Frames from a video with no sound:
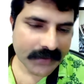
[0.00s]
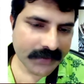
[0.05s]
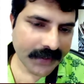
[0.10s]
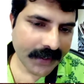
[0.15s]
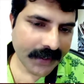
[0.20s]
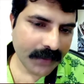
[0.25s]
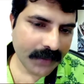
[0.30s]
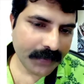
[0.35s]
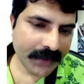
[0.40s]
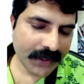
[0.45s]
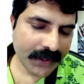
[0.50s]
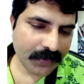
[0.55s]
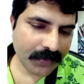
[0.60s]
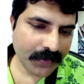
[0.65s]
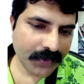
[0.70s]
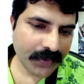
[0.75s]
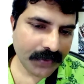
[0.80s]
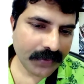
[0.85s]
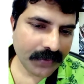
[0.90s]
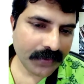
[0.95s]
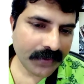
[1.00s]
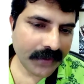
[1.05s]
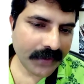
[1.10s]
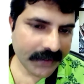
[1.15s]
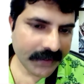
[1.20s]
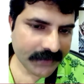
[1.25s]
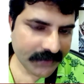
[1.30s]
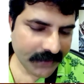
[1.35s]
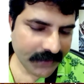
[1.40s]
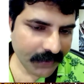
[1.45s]
సైకిల్ పట్టుకుపోయాడు
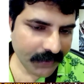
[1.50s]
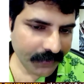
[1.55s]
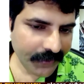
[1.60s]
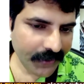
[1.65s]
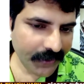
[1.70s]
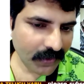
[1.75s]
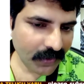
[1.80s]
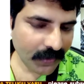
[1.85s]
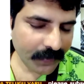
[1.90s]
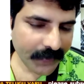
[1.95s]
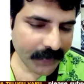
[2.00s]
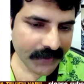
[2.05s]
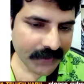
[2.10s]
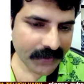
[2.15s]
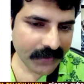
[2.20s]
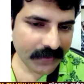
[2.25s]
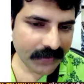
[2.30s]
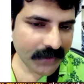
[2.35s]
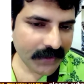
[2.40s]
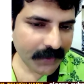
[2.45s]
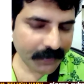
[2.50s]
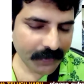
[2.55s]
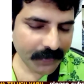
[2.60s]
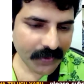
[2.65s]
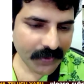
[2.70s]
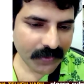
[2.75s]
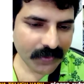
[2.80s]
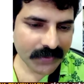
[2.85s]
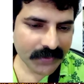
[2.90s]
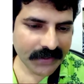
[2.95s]
నెక్స్ట్ ఈ వీడియోలో పెడతాను
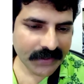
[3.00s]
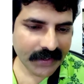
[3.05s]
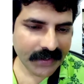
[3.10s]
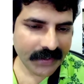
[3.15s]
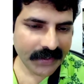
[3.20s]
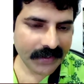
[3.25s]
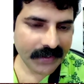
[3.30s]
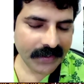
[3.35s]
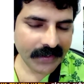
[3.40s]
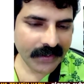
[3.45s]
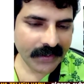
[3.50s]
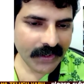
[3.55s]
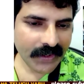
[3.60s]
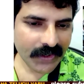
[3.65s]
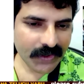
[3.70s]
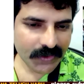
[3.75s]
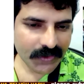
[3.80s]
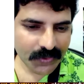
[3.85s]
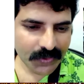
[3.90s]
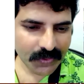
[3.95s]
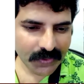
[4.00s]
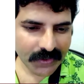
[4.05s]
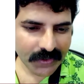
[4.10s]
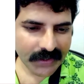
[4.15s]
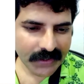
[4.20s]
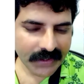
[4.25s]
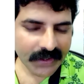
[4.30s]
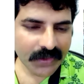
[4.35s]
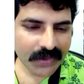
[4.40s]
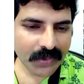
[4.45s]
తప్పకుండా ఒకసారి
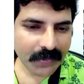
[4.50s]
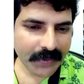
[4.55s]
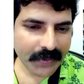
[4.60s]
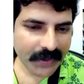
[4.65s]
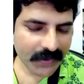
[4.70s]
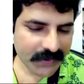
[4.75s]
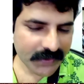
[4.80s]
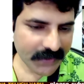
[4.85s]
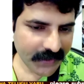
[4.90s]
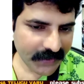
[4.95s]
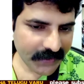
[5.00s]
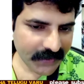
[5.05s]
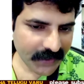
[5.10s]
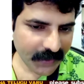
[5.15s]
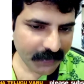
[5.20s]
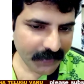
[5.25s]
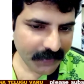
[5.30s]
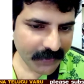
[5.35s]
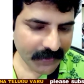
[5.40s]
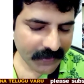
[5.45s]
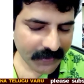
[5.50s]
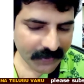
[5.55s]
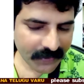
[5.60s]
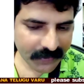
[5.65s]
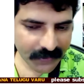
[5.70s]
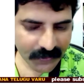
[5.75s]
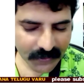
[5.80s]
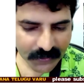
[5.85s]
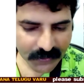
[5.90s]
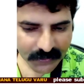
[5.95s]
చూడండి దుబాయ్లో జరిగిందని
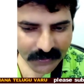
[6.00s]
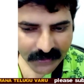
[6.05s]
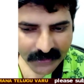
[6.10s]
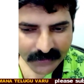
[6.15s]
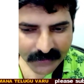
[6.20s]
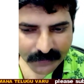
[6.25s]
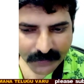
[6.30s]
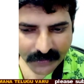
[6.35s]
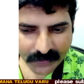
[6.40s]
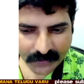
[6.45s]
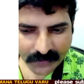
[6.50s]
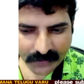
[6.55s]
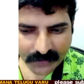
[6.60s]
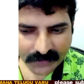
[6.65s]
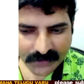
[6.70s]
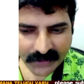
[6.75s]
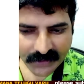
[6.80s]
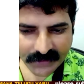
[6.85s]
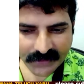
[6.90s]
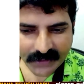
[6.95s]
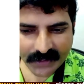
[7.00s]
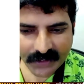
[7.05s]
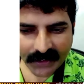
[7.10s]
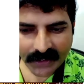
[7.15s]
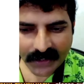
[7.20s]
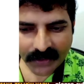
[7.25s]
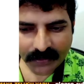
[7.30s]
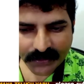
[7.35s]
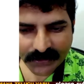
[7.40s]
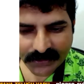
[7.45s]
మేము ఈరోజు నేను సర్చ్కి
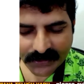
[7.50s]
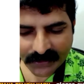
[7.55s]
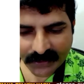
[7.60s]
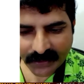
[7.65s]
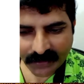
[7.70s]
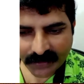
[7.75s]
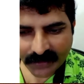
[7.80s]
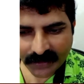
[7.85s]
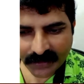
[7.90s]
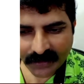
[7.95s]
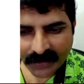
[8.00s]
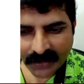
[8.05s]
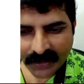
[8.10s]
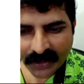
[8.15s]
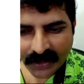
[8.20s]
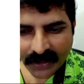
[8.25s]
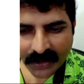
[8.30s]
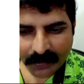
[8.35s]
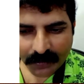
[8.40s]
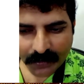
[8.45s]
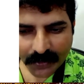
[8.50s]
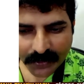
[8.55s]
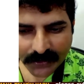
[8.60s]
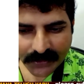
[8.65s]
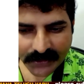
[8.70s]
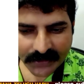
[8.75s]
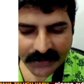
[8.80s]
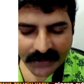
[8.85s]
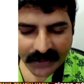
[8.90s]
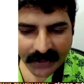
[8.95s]
వెళ్ళి వచ్చిన తర్వాత
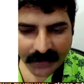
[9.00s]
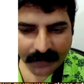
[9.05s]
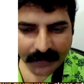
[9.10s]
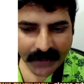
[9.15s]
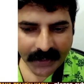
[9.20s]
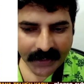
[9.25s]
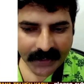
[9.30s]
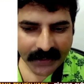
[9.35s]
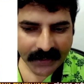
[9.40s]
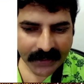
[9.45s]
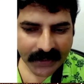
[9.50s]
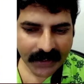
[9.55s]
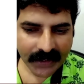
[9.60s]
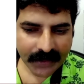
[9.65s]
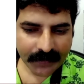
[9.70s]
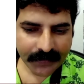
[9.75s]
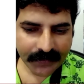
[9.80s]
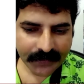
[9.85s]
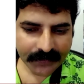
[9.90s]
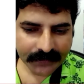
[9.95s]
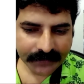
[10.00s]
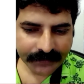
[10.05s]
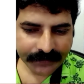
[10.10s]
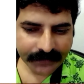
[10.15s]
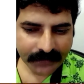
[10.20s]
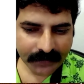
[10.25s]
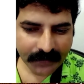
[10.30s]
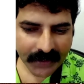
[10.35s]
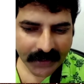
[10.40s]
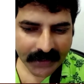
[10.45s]
భోంచేసి ఇలాగ మార్కెట్కి వెళ్ళాము
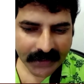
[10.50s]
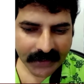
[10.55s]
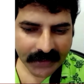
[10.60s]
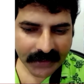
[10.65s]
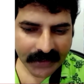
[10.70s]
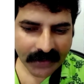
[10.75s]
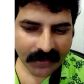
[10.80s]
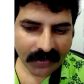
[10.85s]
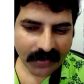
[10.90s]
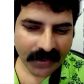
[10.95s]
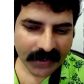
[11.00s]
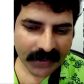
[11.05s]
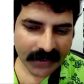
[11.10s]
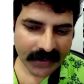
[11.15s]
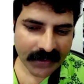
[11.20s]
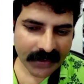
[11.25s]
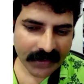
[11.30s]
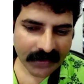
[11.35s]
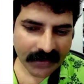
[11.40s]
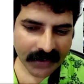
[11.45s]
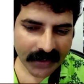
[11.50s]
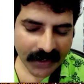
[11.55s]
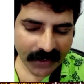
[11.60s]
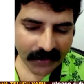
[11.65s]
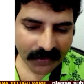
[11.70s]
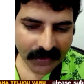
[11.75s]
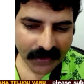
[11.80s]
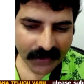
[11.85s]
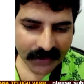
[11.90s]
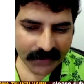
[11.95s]
మార్కెట్కి వెళ్ళి లోన్కి వెళ్ళాను
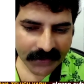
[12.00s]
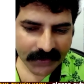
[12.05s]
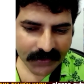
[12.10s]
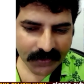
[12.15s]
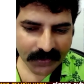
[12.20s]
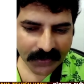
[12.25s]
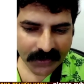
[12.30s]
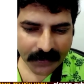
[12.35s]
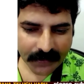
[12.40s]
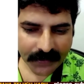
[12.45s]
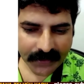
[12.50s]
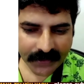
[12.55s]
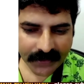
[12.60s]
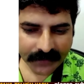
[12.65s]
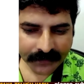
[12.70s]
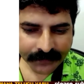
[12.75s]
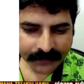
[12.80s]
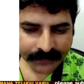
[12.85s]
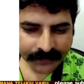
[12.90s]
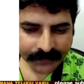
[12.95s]
కాయగూరలు అవి తీసుకుందామని